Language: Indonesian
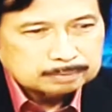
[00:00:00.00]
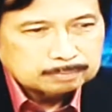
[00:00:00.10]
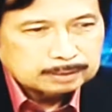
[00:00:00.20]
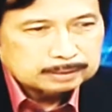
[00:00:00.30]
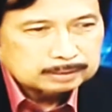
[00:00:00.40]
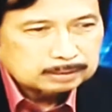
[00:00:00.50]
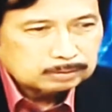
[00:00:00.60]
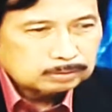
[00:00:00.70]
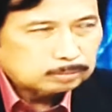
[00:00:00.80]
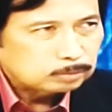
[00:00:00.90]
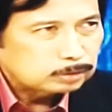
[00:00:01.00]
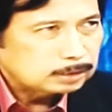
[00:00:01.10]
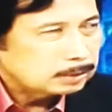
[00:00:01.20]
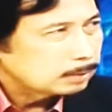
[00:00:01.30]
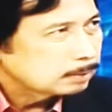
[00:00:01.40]
memantau
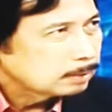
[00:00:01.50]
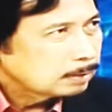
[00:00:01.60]
kemudian